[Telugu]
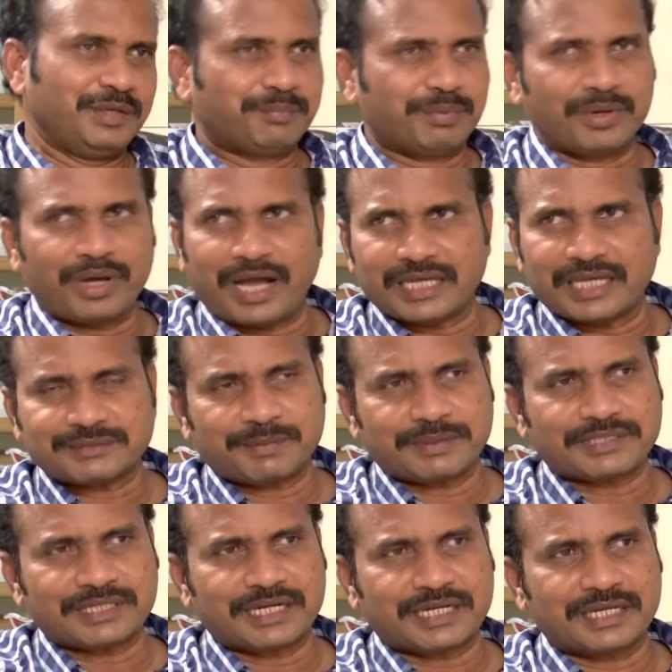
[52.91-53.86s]
ఇప్పుడు
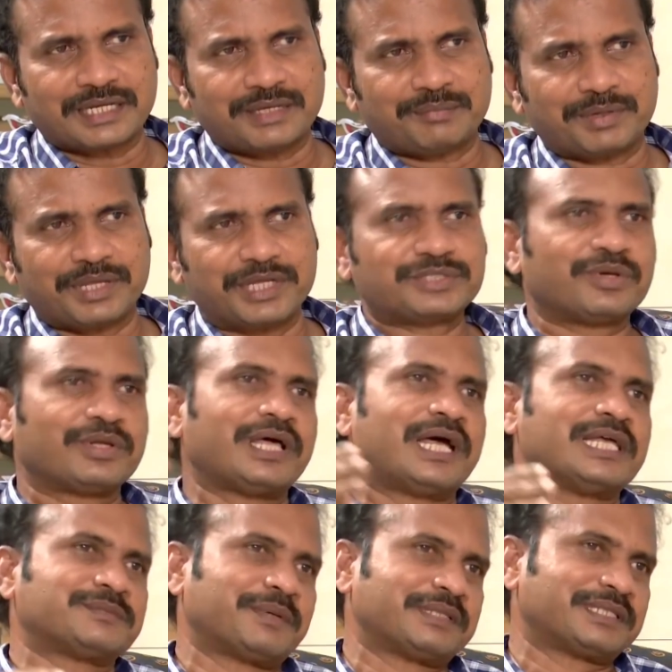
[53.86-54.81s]
ఆసుపత్రికి ఇప్పుడు యశోద
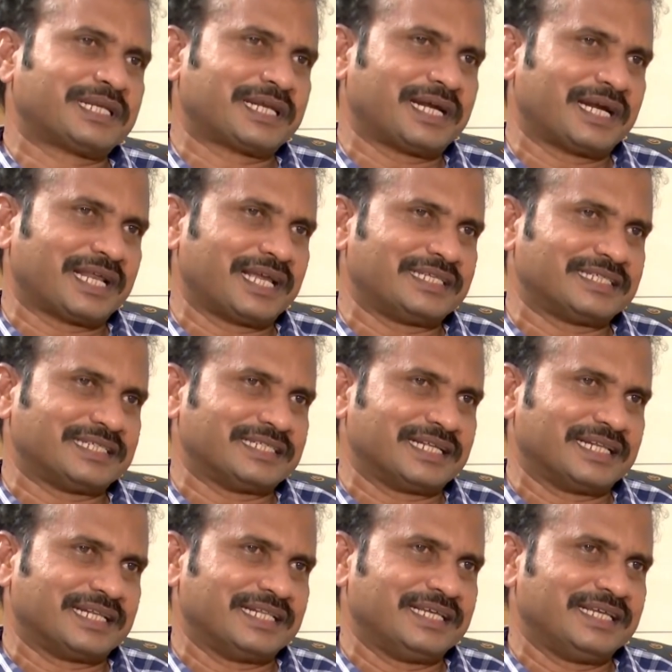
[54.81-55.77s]
ఆసుపత్రికి కేటాయించడం
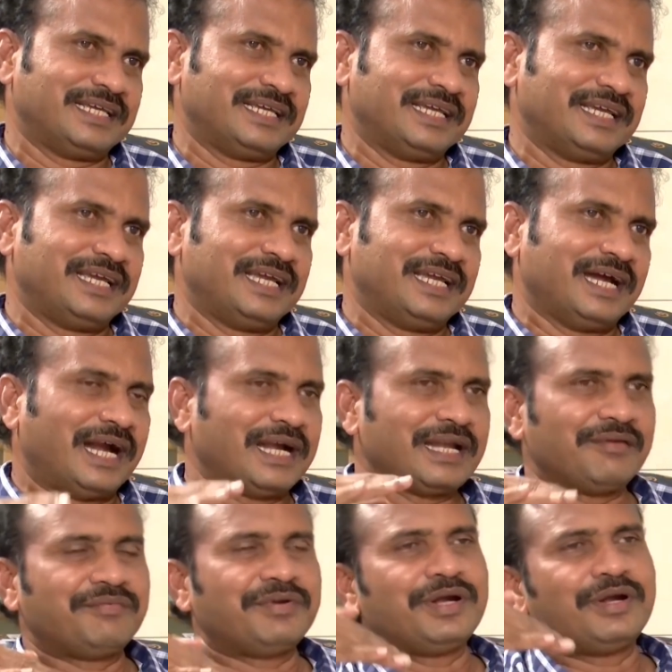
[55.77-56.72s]
జరిగింది
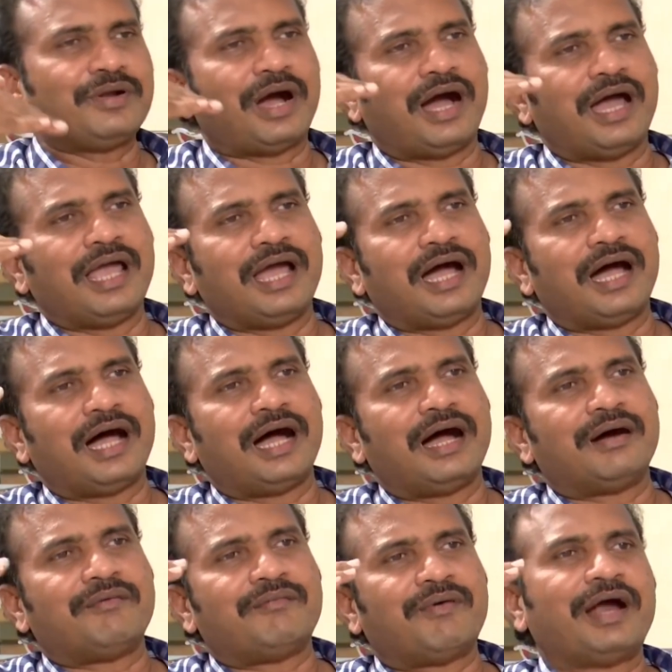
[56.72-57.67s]
అంటే వీళ్ళు ఆయా
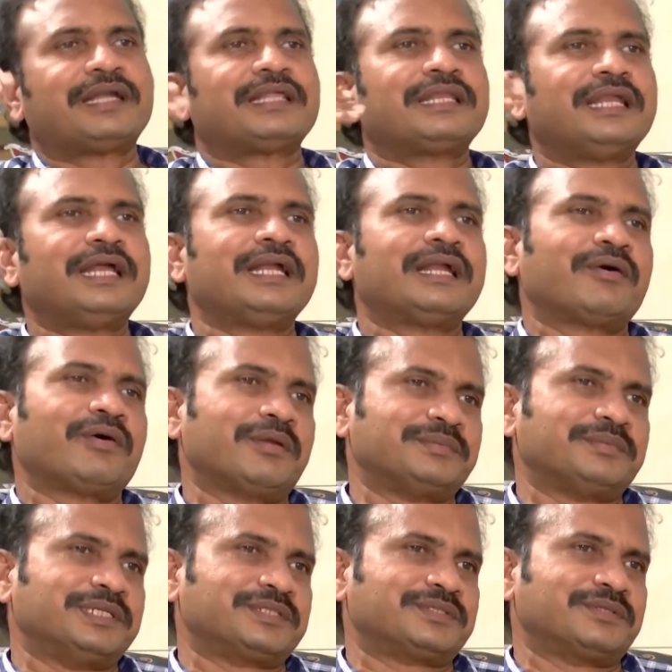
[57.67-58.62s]
వాటినే
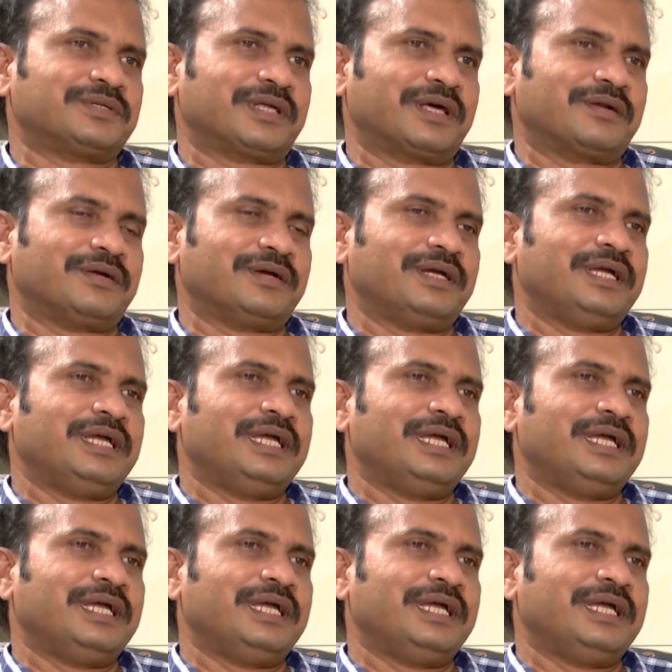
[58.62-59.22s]
డెవలప్ చేస్తుంటారు